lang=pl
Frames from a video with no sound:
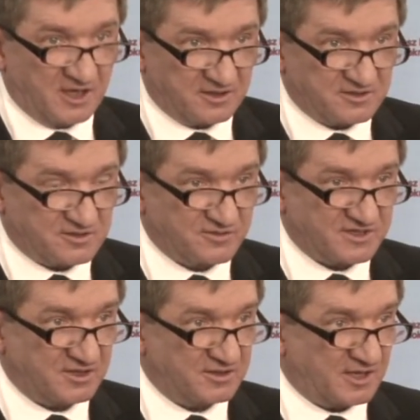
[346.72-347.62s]
Takie są
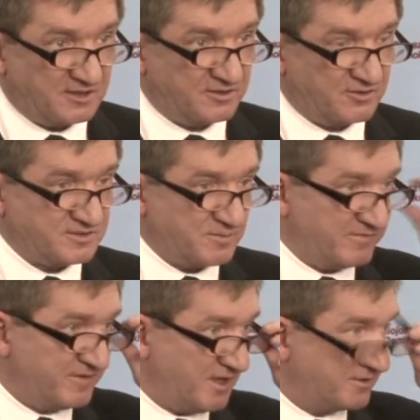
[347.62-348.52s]
standardy
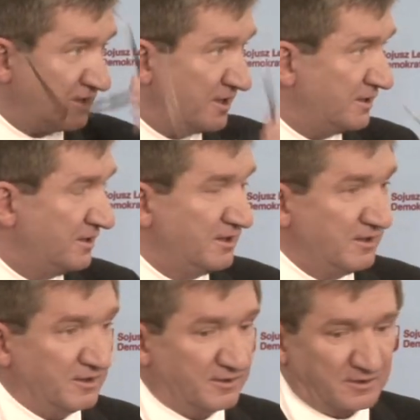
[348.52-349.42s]
rozmawiania e,
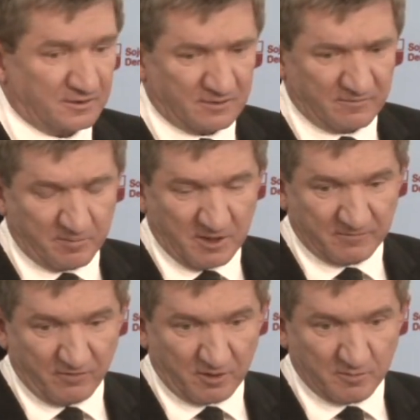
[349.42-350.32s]
w
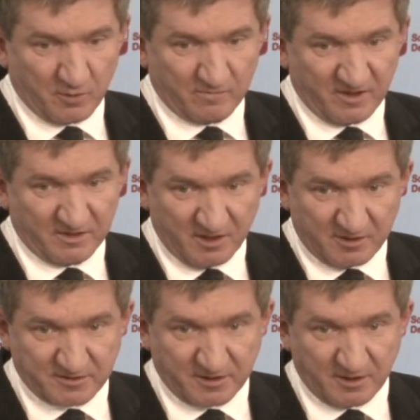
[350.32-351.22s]
Platformie
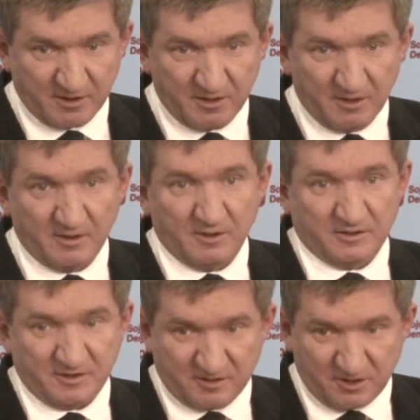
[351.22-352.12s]
Obywatelskiej.
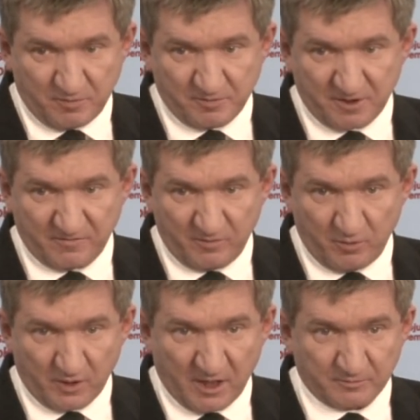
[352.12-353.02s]
Jesteśmy przed
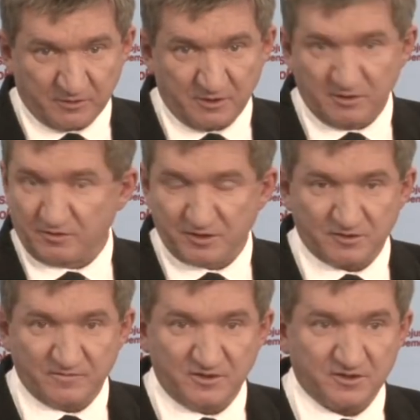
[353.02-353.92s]
wyborami. To
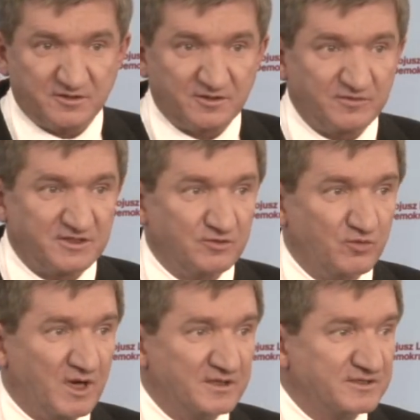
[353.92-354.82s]
rzeczywiście są
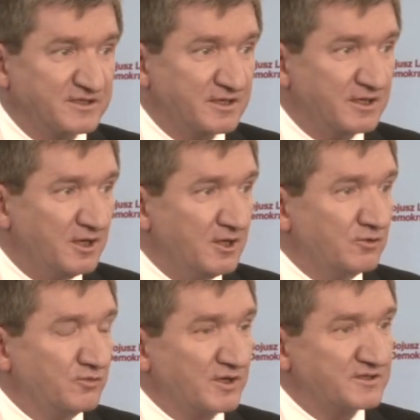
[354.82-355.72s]
sytuacje,
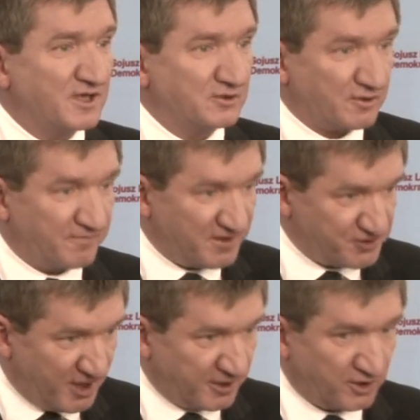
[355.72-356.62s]
które
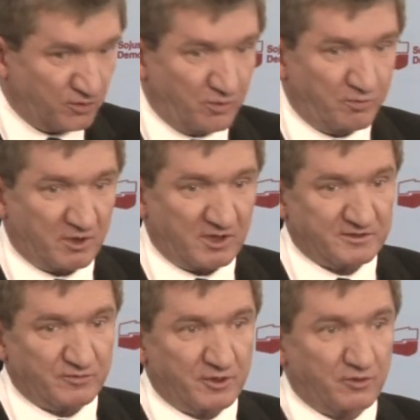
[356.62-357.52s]
zatrważają, bo
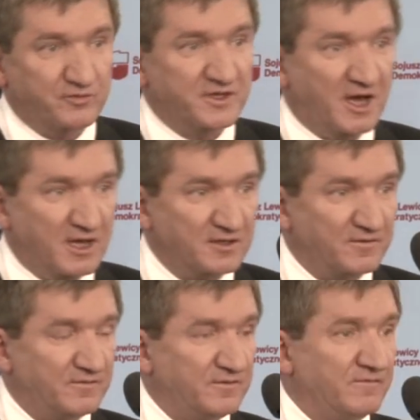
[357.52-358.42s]
pokazują, jak
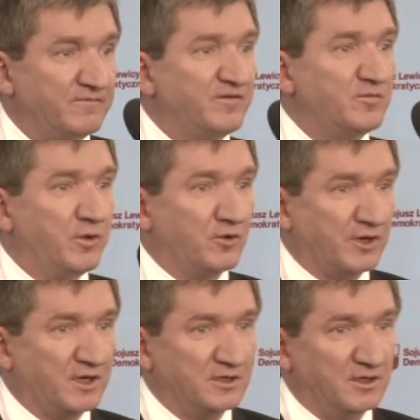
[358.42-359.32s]
w
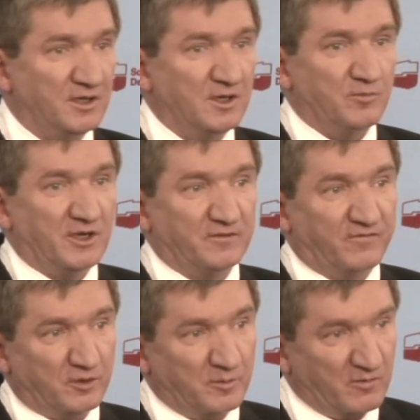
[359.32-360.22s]
wyborach
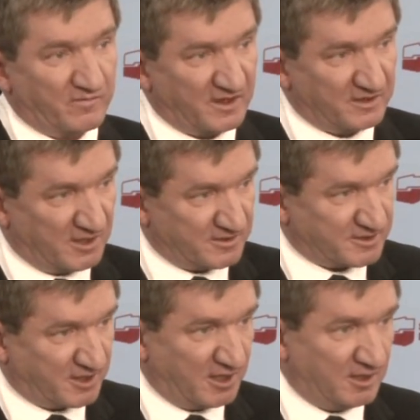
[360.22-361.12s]
Platforma
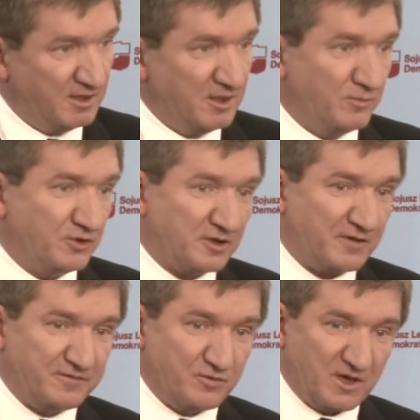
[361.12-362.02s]
Obywatelska
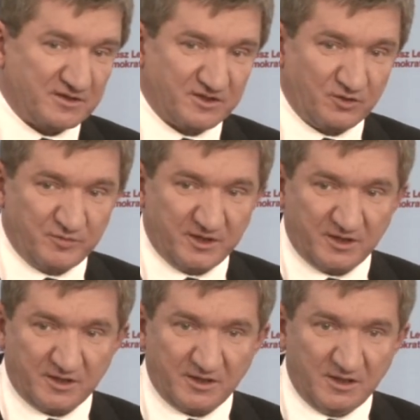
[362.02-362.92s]
potrafiła
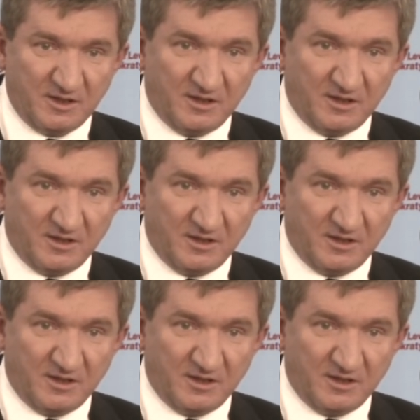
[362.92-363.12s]
sobie